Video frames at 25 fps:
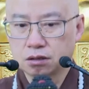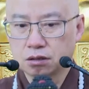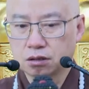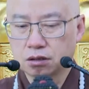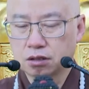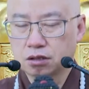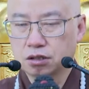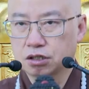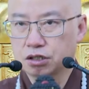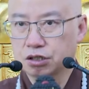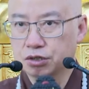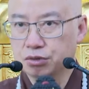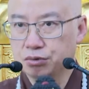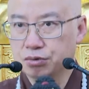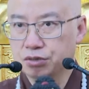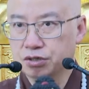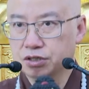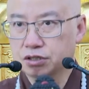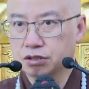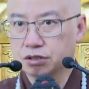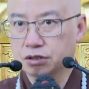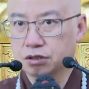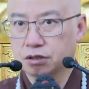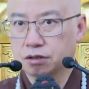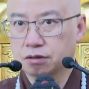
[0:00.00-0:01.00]
恶语的
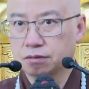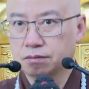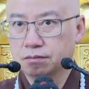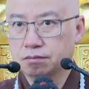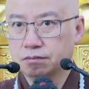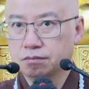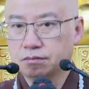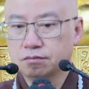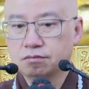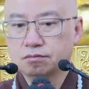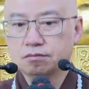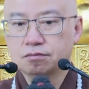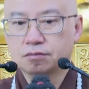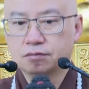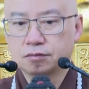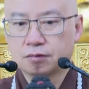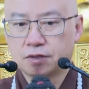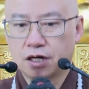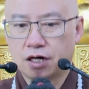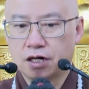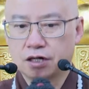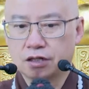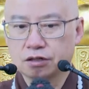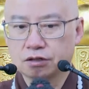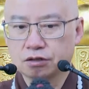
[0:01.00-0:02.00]
时候，
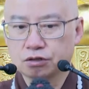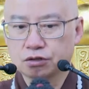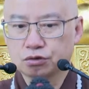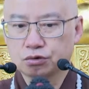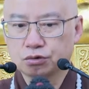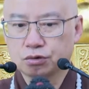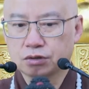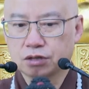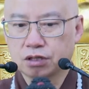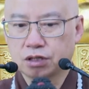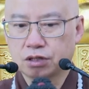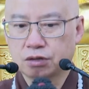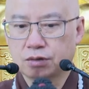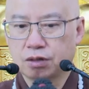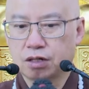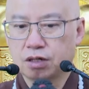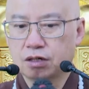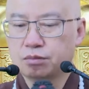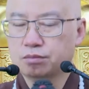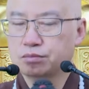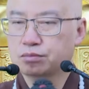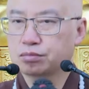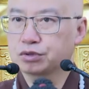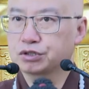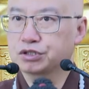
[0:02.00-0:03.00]
他能够做到啊，
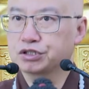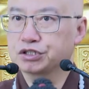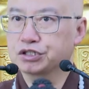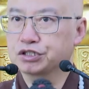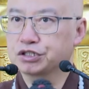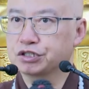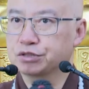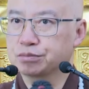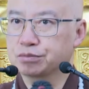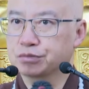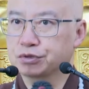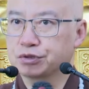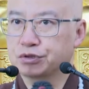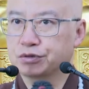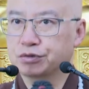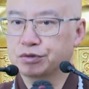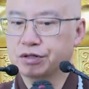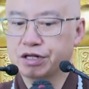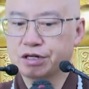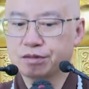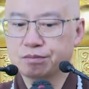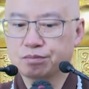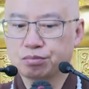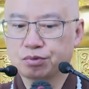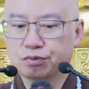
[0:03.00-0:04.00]
不起心、不动
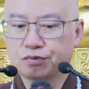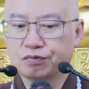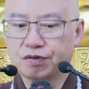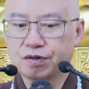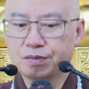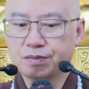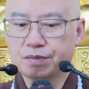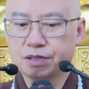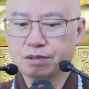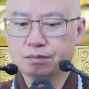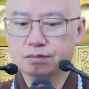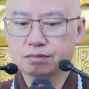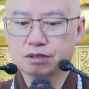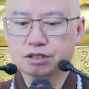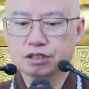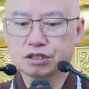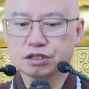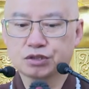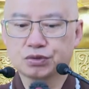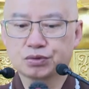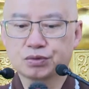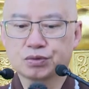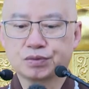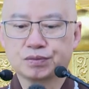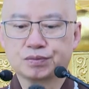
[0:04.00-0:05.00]
念、不分别、不执
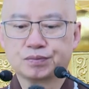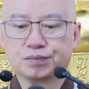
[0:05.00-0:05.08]
着。